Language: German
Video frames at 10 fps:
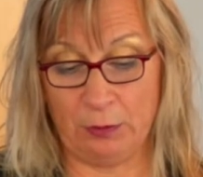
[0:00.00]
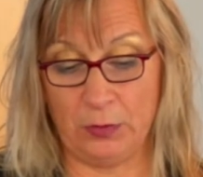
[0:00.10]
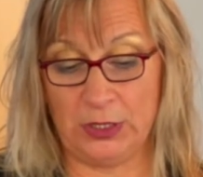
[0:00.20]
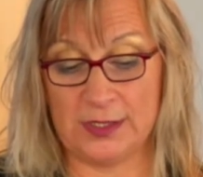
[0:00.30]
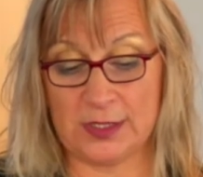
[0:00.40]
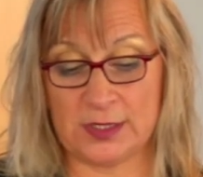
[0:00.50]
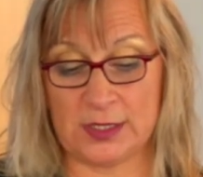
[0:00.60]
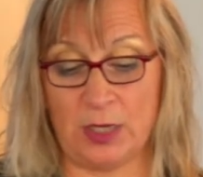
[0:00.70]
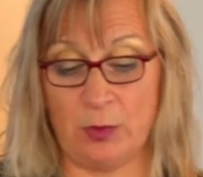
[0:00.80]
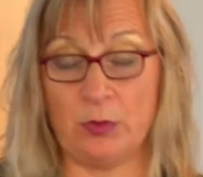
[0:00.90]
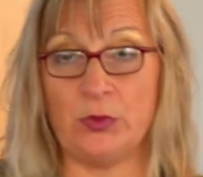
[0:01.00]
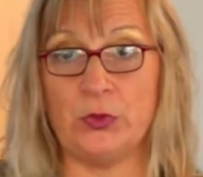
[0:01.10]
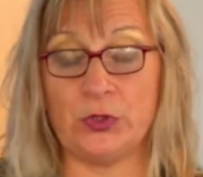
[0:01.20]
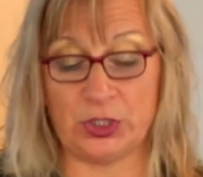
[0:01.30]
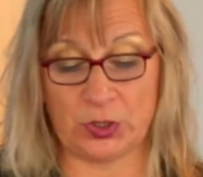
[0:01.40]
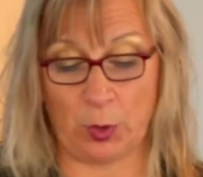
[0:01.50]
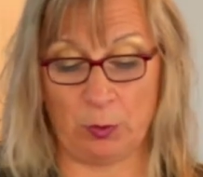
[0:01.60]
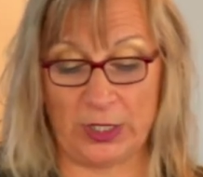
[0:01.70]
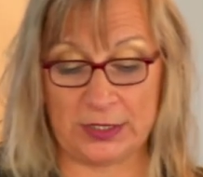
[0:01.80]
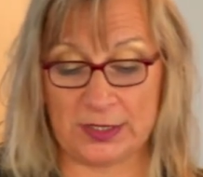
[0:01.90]
Minisys selber benötigt
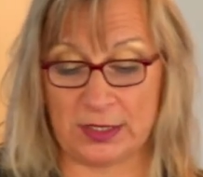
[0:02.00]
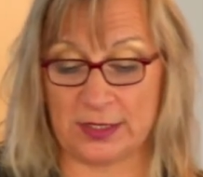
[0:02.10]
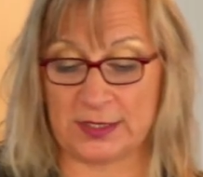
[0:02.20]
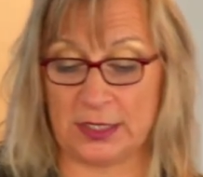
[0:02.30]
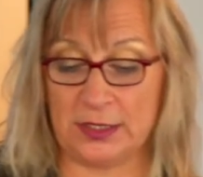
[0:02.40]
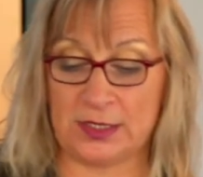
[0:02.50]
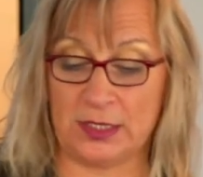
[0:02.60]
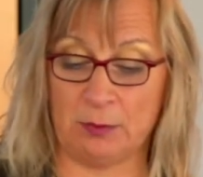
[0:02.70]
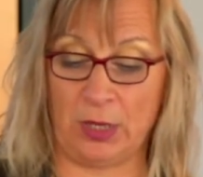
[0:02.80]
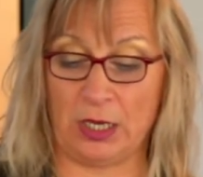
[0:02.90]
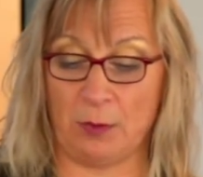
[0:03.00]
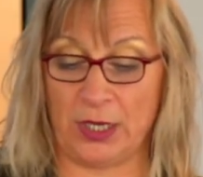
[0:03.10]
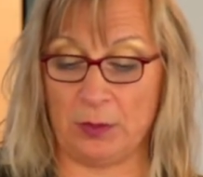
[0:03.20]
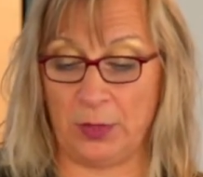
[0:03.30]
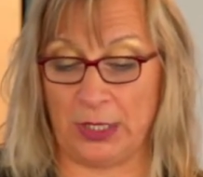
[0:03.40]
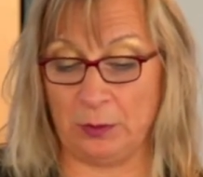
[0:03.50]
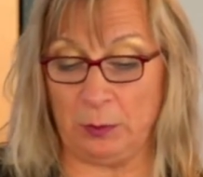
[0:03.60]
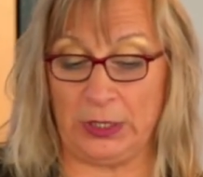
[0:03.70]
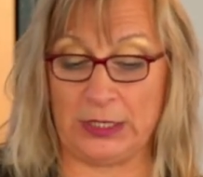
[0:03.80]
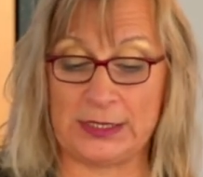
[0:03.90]
komplett ca. 60 Megabyte
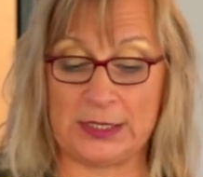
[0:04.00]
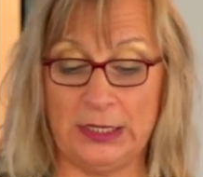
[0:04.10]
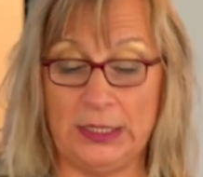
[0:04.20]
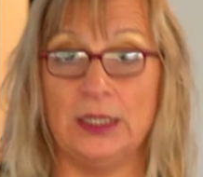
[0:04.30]
Plattenplatz.